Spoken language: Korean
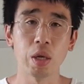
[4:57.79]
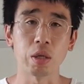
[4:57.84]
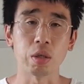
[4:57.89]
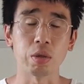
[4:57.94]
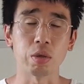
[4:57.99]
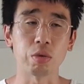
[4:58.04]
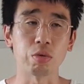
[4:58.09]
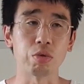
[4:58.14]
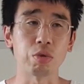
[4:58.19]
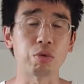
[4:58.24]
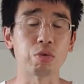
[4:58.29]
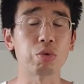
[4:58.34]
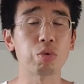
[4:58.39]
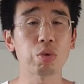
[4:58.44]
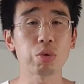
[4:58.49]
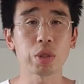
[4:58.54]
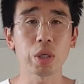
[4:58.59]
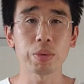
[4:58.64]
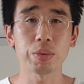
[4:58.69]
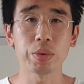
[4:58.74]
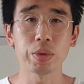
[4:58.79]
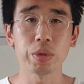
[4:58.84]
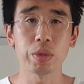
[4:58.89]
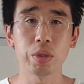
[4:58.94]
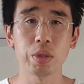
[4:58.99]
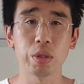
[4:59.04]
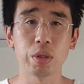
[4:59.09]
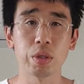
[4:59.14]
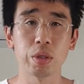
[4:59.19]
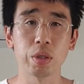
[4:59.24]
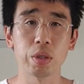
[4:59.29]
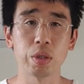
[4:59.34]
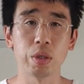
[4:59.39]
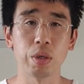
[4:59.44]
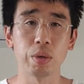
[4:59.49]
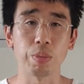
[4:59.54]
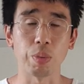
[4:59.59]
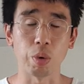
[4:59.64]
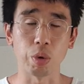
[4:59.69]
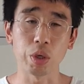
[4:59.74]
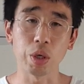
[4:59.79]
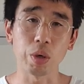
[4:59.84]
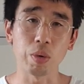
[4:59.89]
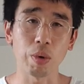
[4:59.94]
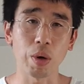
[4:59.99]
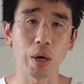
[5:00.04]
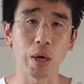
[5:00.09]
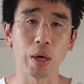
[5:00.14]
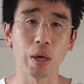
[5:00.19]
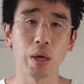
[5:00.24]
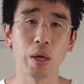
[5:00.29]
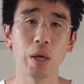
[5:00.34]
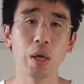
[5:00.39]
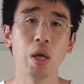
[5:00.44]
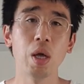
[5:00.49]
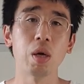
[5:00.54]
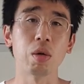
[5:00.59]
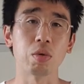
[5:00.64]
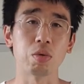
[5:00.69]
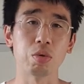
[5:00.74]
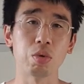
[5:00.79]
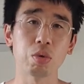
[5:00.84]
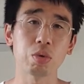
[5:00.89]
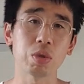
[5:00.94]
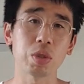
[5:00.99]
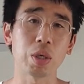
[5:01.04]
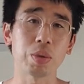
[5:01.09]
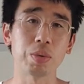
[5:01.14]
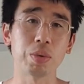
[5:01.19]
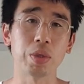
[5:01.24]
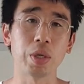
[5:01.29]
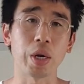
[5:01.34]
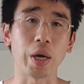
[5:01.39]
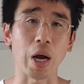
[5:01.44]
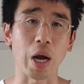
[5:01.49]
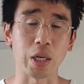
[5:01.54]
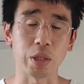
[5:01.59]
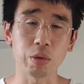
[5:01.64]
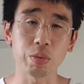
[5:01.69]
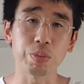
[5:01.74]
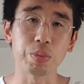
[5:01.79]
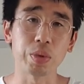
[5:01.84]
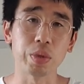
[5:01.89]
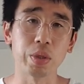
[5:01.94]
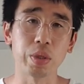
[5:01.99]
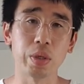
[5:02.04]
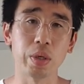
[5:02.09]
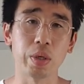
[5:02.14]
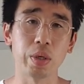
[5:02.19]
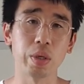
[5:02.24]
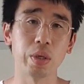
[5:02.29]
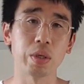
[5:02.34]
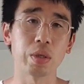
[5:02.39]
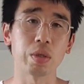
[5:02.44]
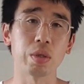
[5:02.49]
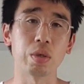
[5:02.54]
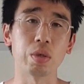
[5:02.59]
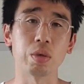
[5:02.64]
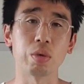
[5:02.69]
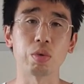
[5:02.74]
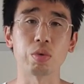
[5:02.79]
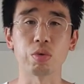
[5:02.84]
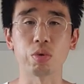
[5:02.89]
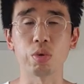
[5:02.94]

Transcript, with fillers: 그리고 우리 구독자분들 본인과 구독자분들의 가족분들 그리고